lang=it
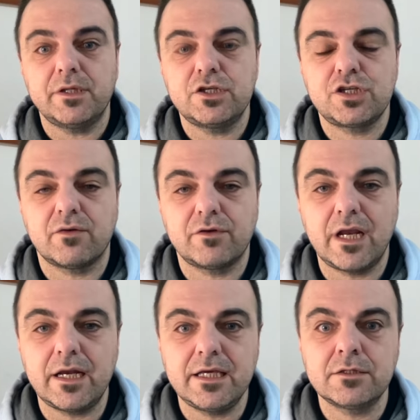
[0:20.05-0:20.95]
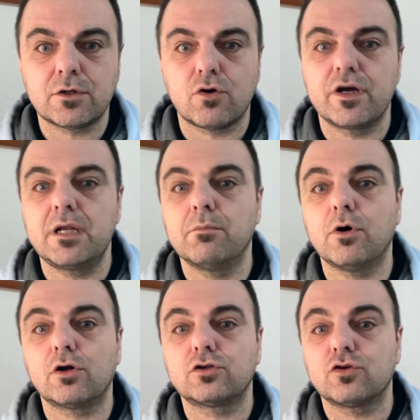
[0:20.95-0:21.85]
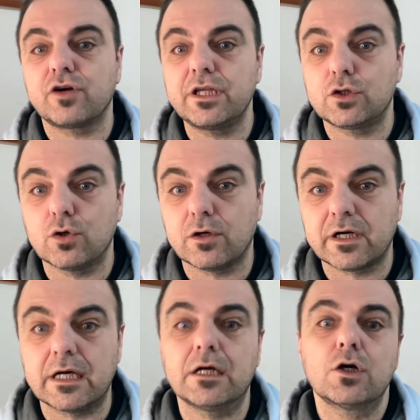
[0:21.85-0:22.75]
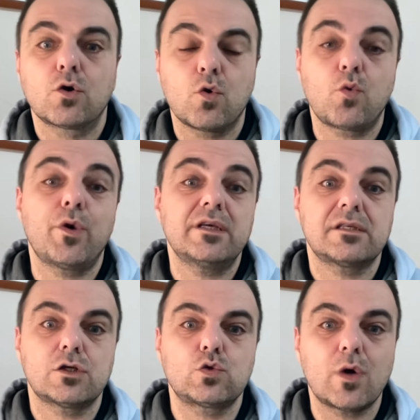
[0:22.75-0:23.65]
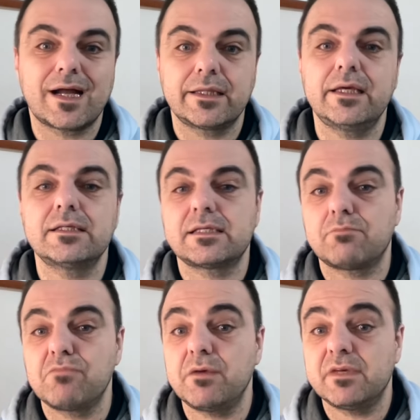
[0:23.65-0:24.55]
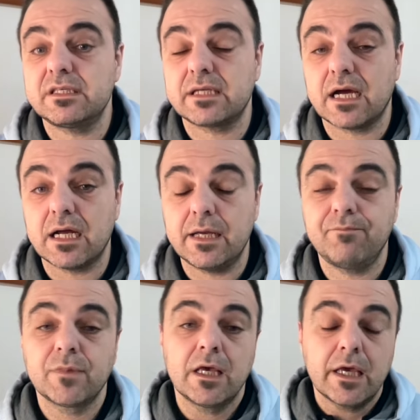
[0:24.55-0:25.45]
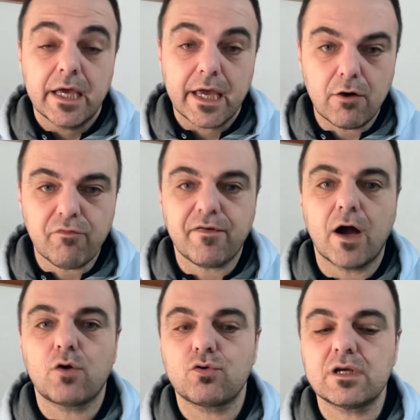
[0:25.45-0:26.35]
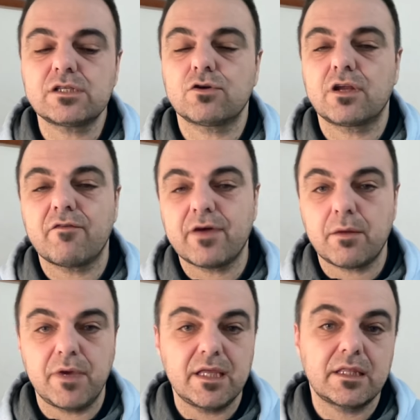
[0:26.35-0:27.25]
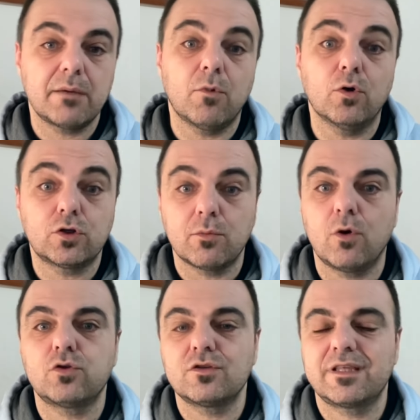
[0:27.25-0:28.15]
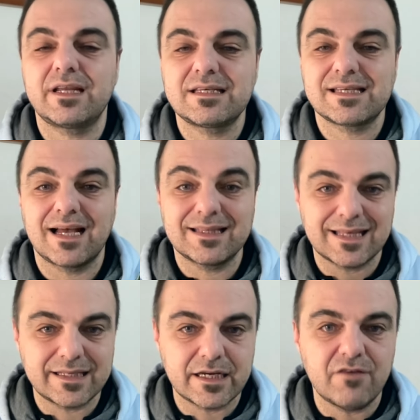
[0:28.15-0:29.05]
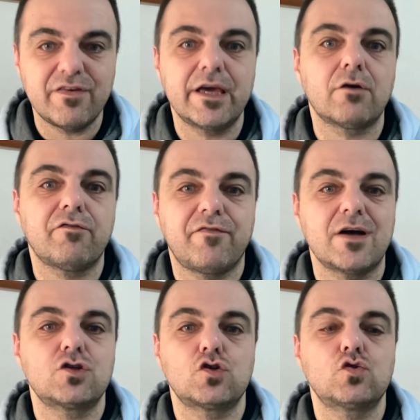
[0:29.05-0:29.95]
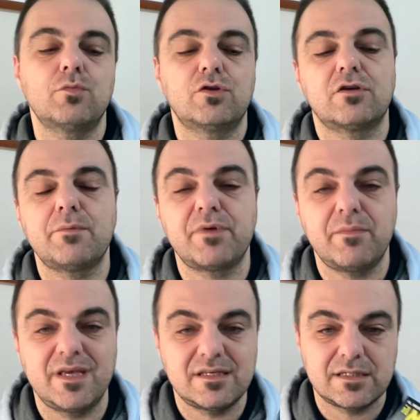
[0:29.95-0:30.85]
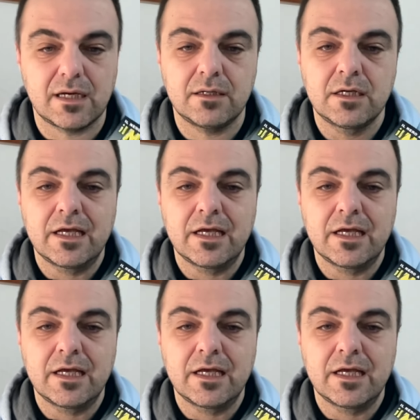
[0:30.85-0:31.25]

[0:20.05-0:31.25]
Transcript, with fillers: dicevo nell'intro, il morto ritorna con questa sua cadenza bimestrale e lo fa con una storia veramente molto molto interessante. A dire il vero, faccio subito una premessa.